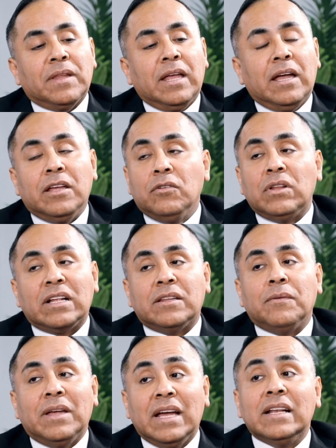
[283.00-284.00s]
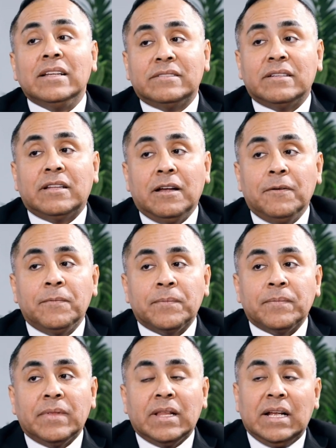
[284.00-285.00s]
que hay una actividad ilícita,
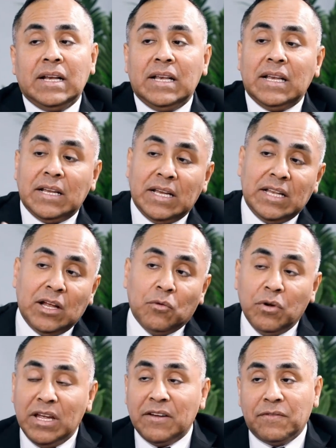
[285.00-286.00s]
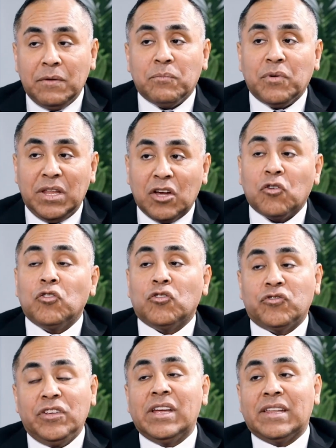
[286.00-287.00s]
la UIF puede
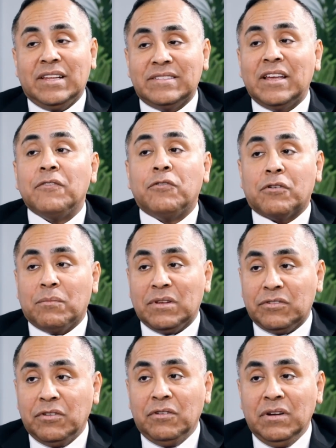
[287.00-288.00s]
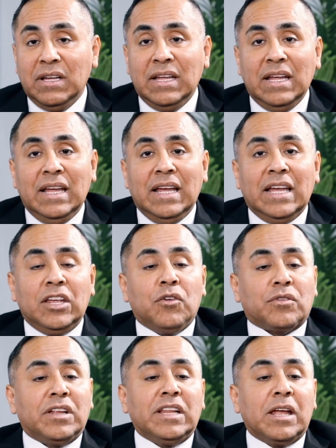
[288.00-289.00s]
conocer de esa información y
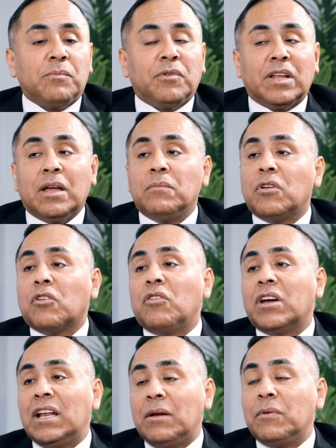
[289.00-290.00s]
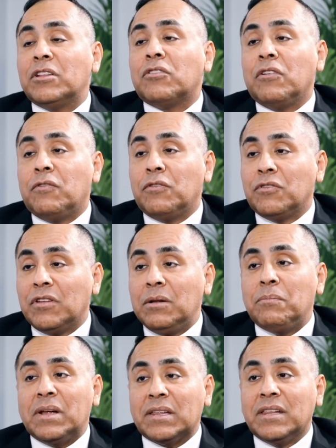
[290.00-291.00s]
ordenar, por ejemplo, el congelamiento de fondos del
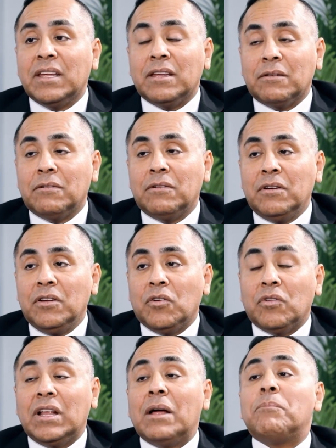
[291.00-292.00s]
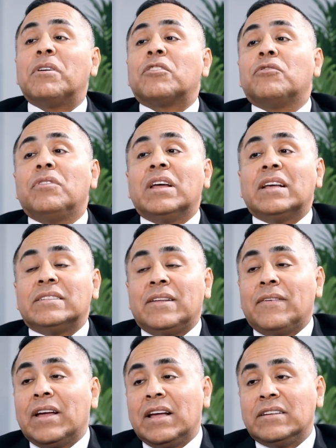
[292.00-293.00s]
partido o de las personas que
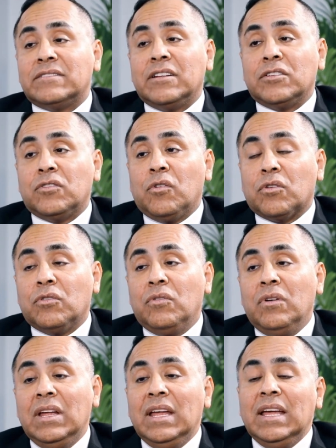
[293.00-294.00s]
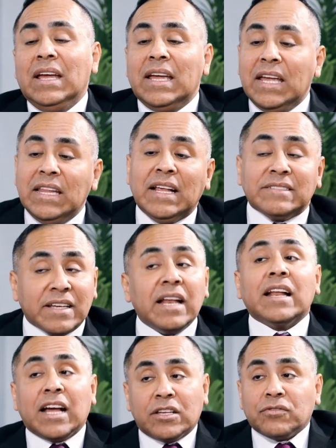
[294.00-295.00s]
estaban en ese entorno y, de ser
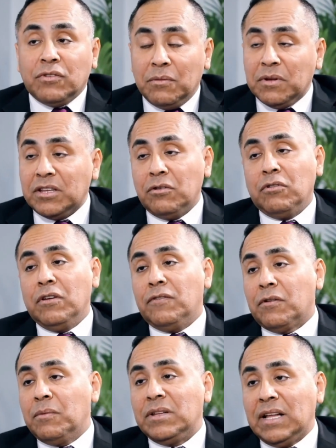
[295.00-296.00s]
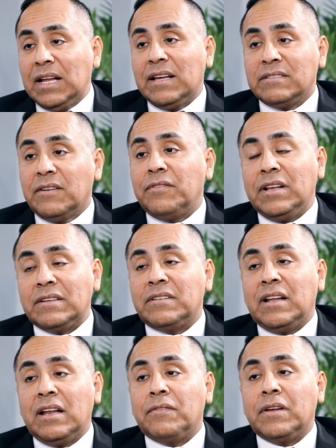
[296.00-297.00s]
el caso, emitir un informe de inteligencia
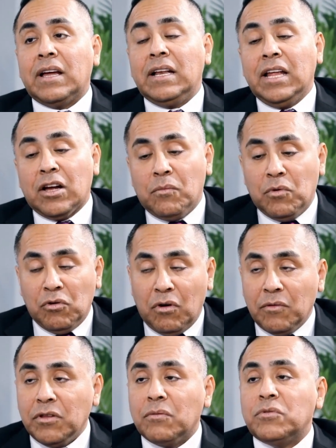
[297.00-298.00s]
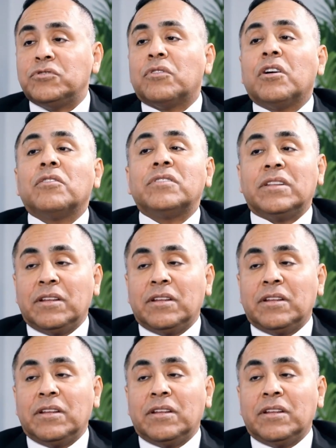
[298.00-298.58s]
financiera a la Fiscalía, como lo ha habido en muchos casos